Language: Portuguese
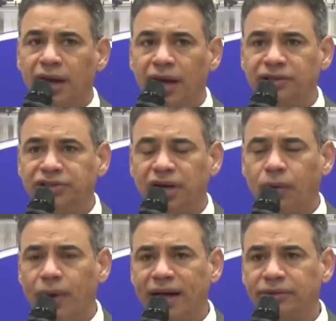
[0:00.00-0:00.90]
é,
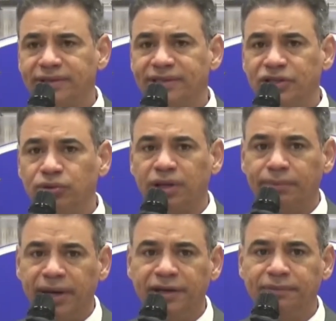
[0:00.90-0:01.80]
dia 4 e 5
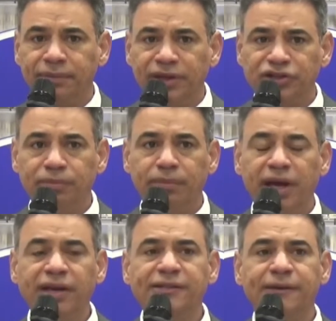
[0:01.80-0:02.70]
também deste
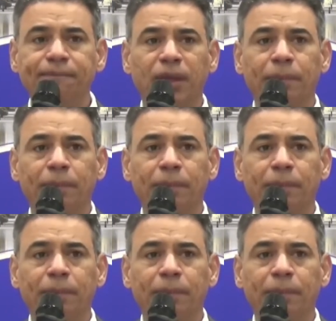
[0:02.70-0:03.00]
mês